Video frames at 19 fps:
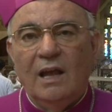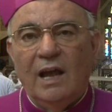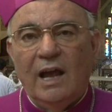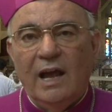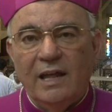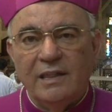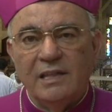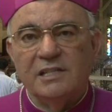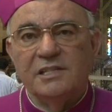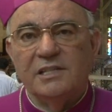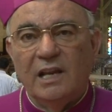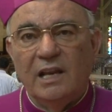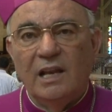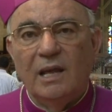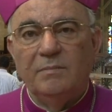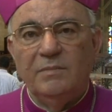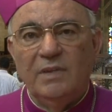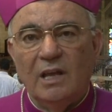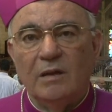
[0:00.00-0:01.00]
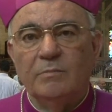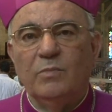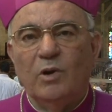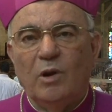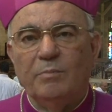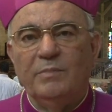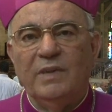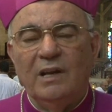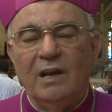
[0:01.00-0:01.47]
هذا السلام
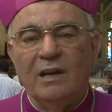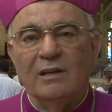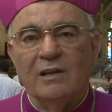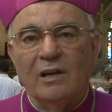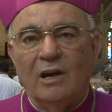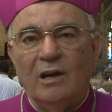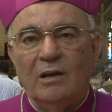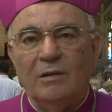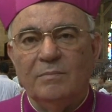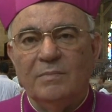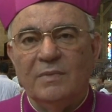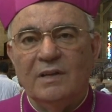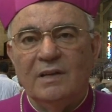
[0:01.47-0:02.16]
ينبع من القلب